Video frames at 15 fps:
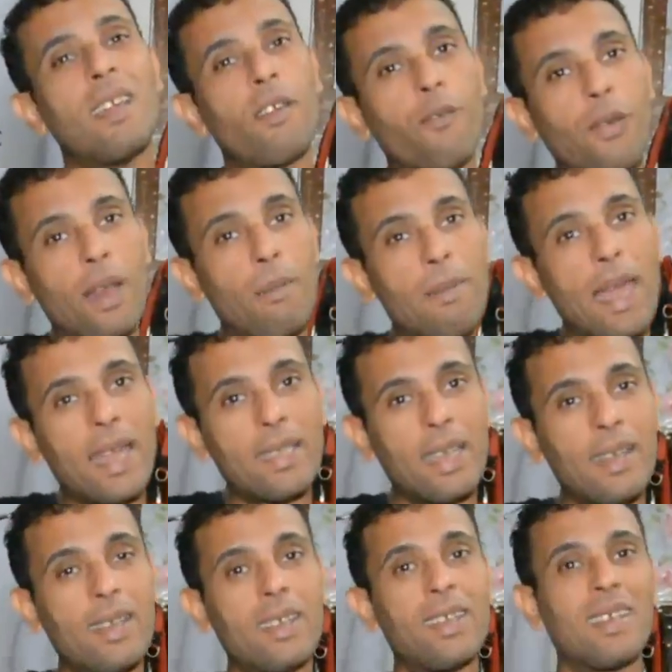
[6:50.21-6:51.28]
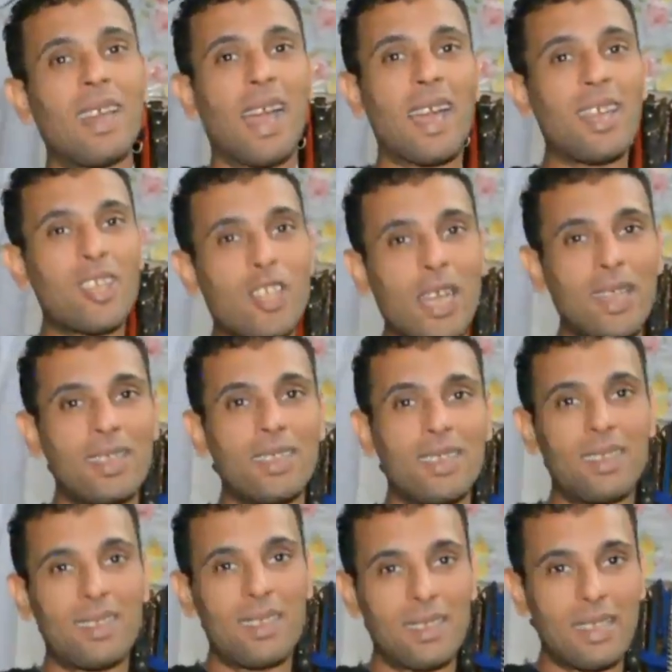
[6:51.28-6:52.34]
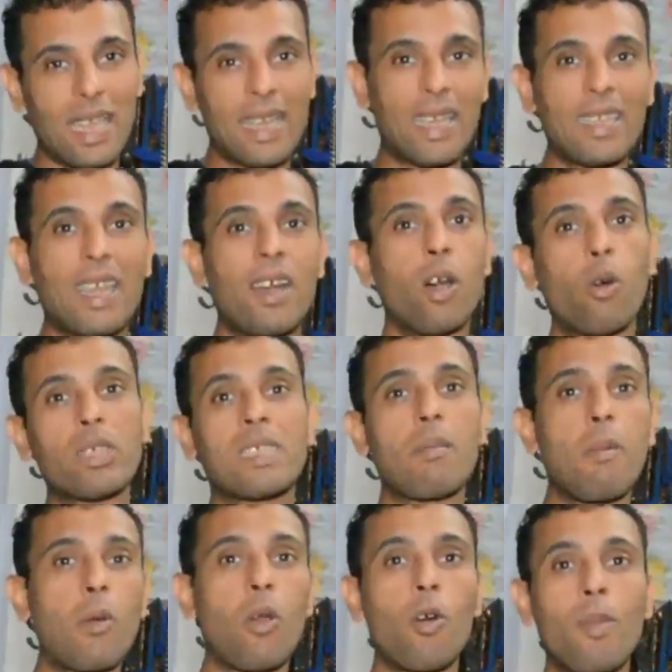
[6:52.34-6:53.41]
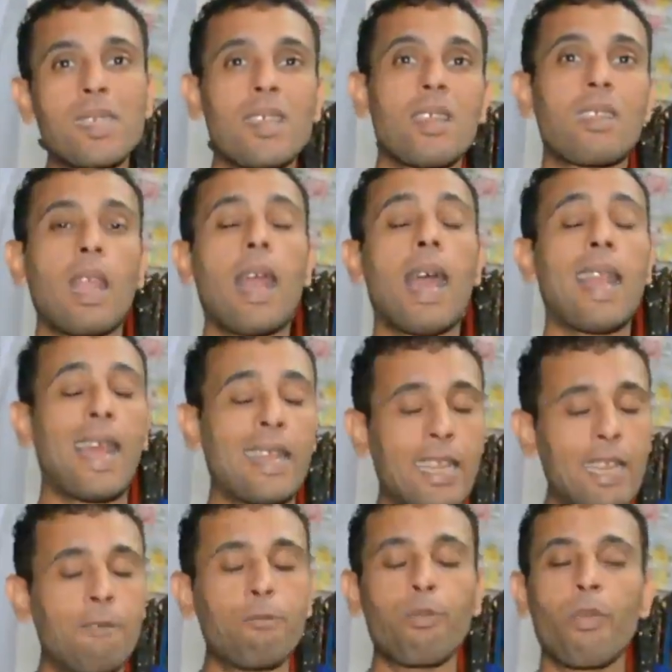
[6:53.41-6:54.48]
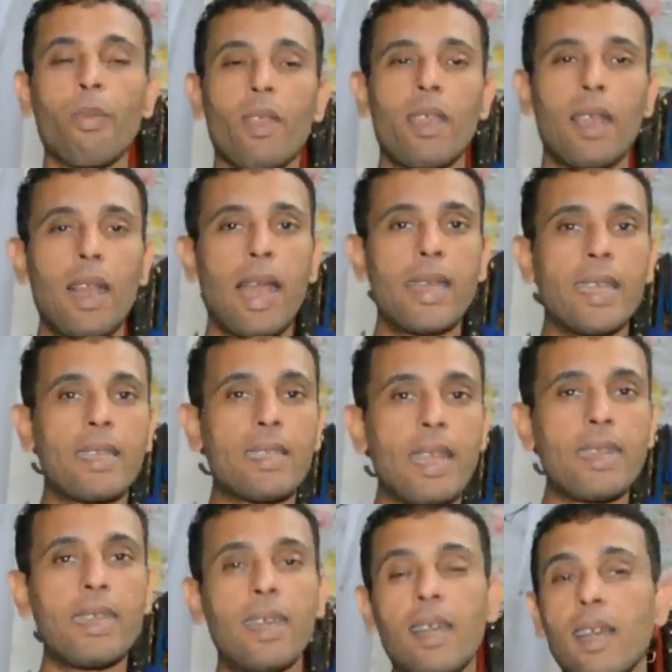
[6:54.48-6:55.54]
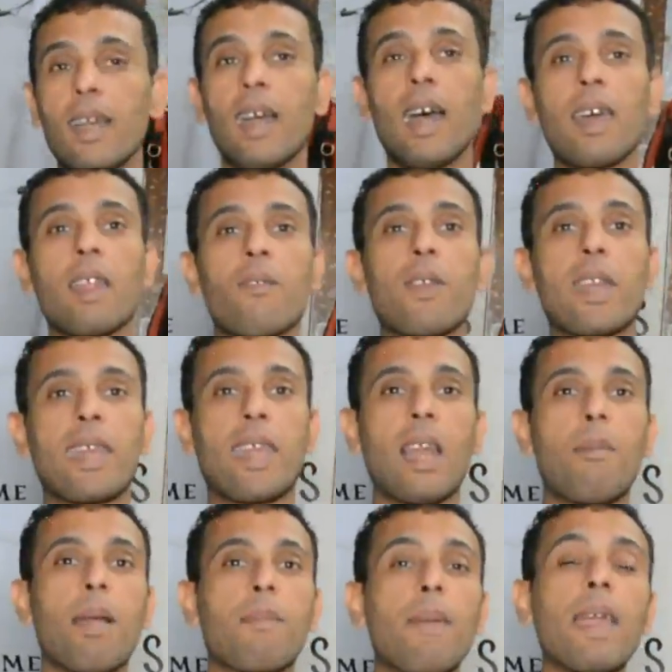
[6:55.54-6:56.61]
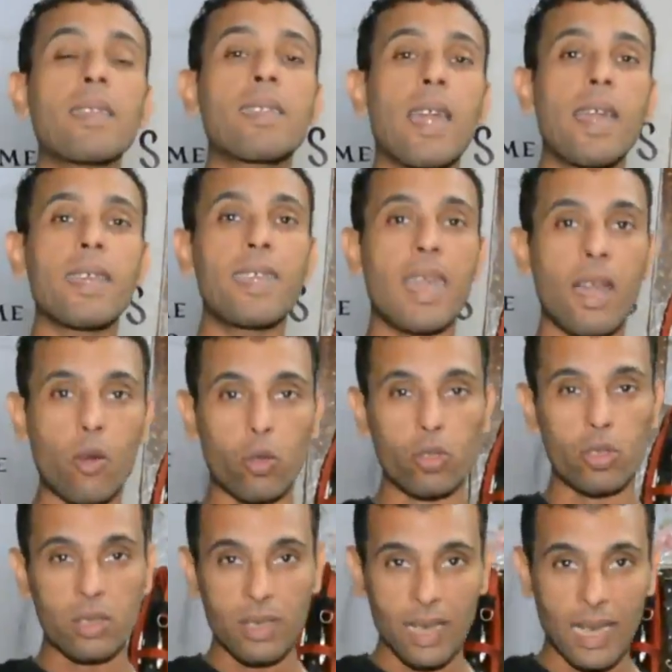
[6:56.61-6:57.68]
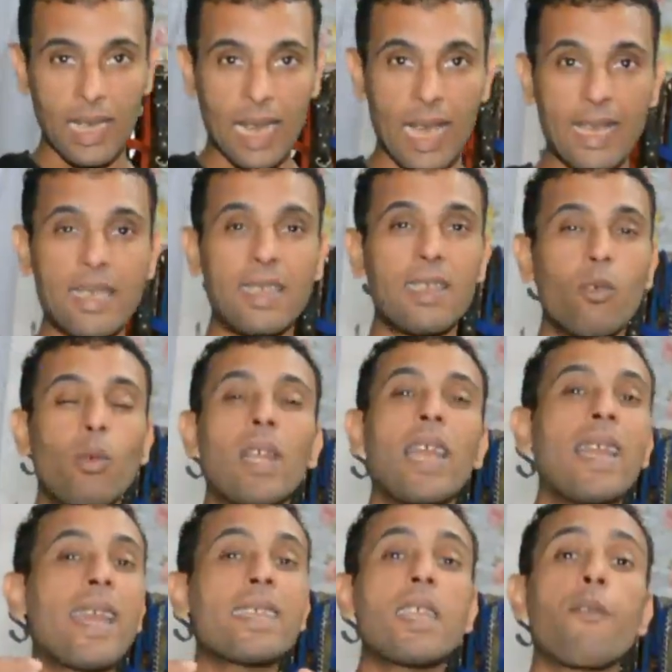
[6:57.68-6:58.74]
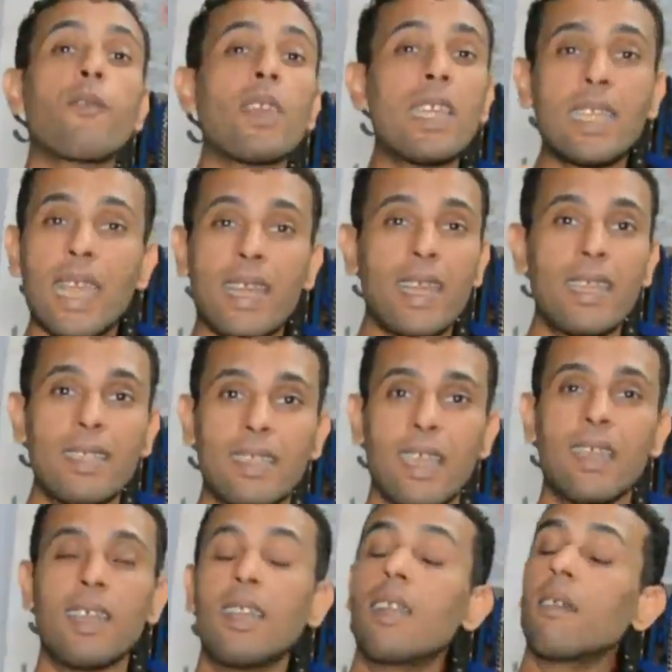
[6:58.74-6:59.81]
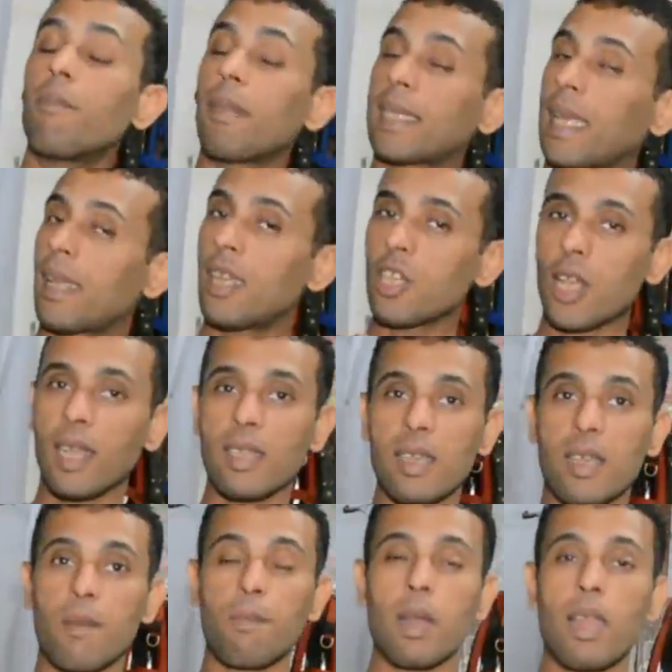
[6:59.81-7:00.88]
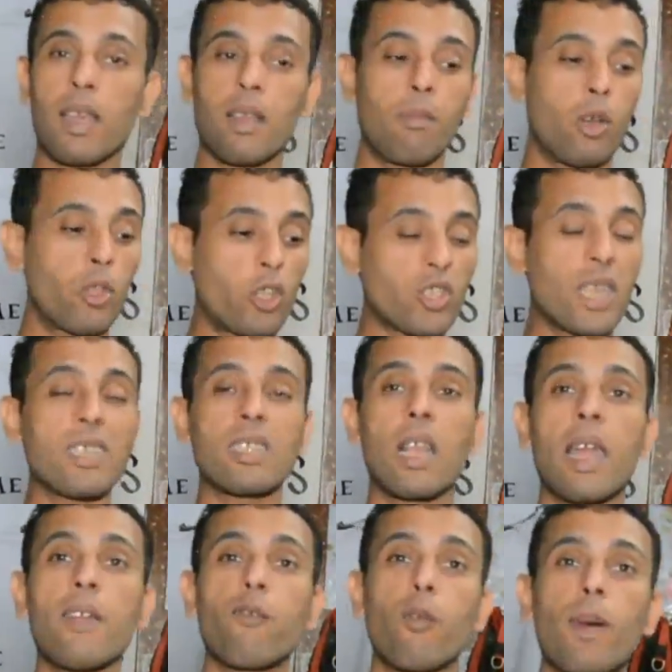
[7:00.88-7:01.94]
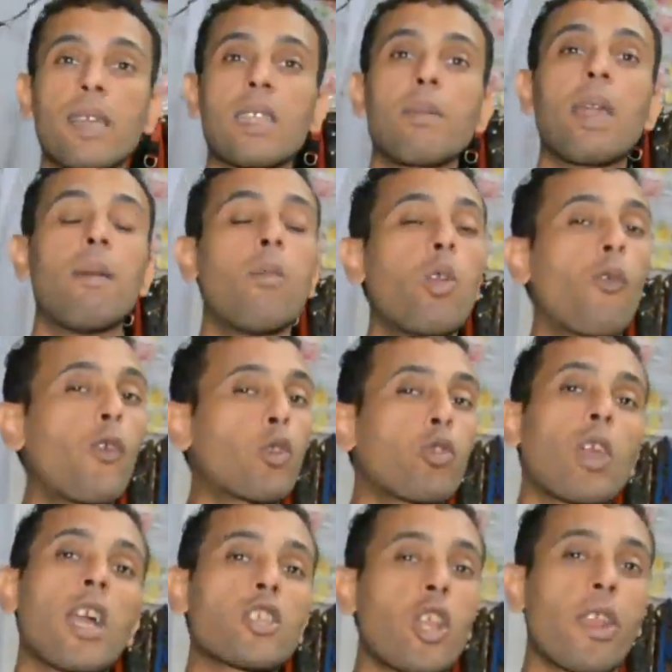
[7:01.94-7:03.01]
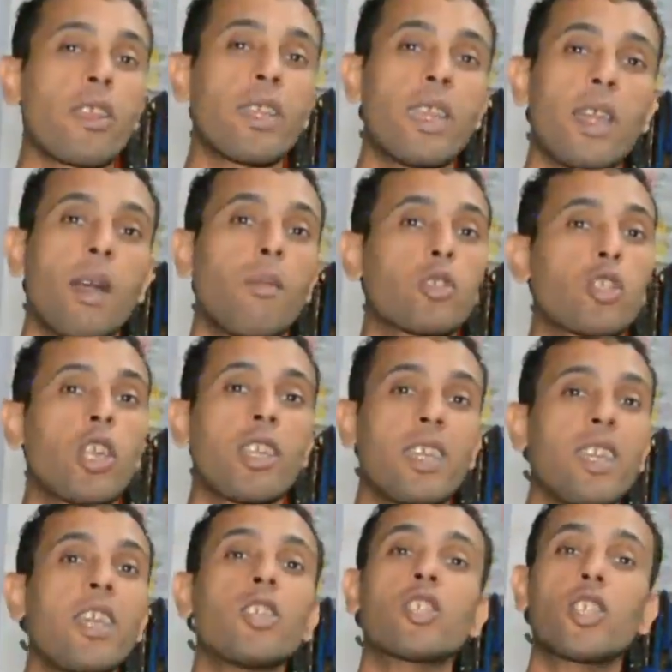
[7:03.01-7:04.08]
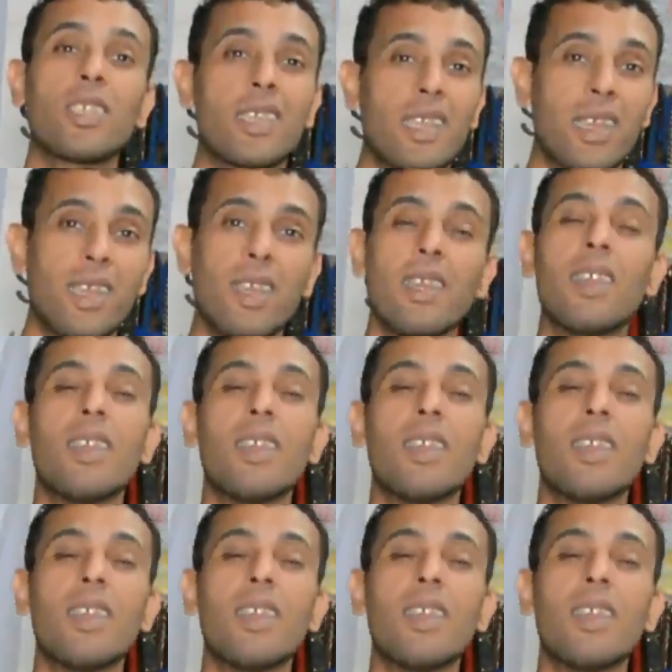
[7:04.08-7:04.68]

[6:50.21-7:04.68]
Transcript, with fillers: في المعده علشان ده كده هو سبب العماص اللي طالع على عينيه الحاجه الثانيه اعرف ان كلبك محتاج ياخد علاج والعلاج ده في ايدك انت ما تخليش حد يكبر لك الموضوع سنت الايفوماك ده بيعمله في حدود 10 جنيه 15 جنيه 20 جنيه